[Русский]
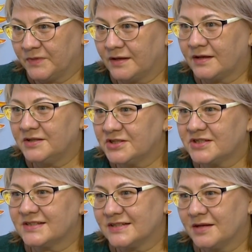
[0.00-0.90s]
И,
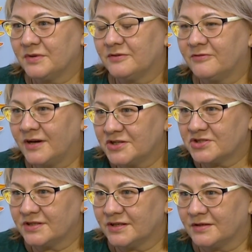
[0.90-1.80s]
конечно, самое
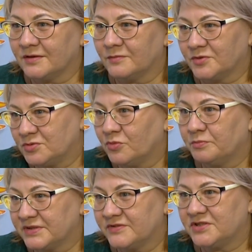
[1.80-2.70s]
важное, чему
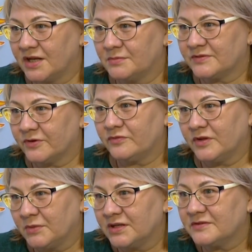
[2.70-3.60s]
мы посвящаем свое
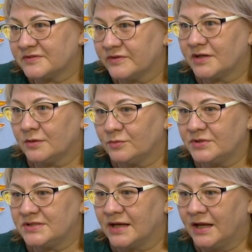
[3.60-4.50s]
внимание в своей
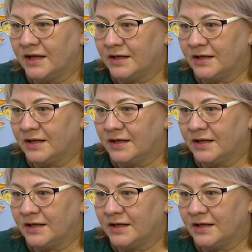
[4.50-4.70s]
работе,